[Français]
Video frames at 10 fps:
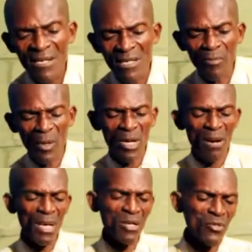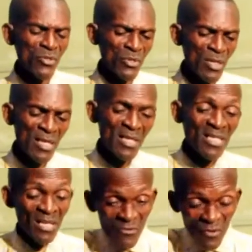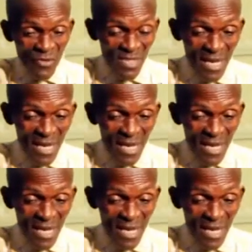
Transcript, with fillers: le programme à l'ONU si vous,